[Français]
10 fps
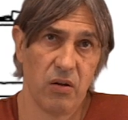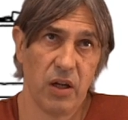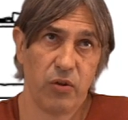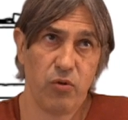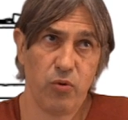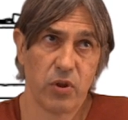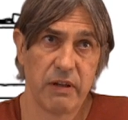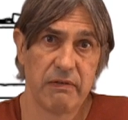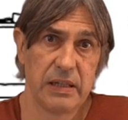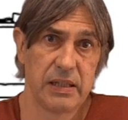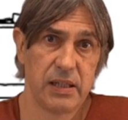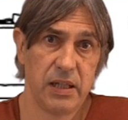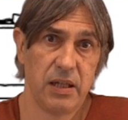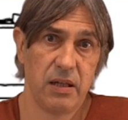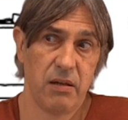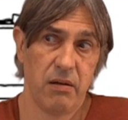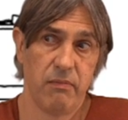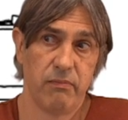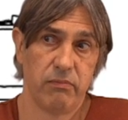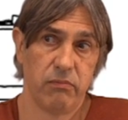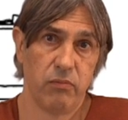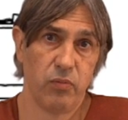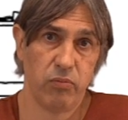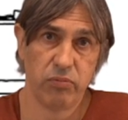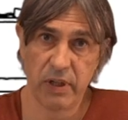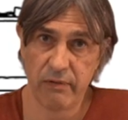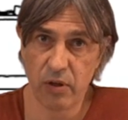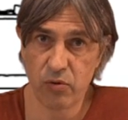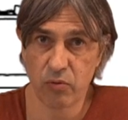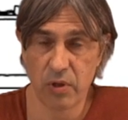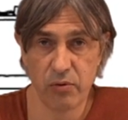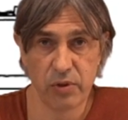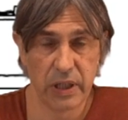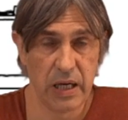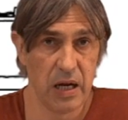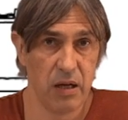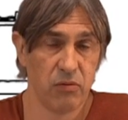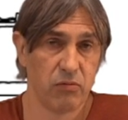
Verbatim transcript: la culture Java, c'est ça vient du monde industriel,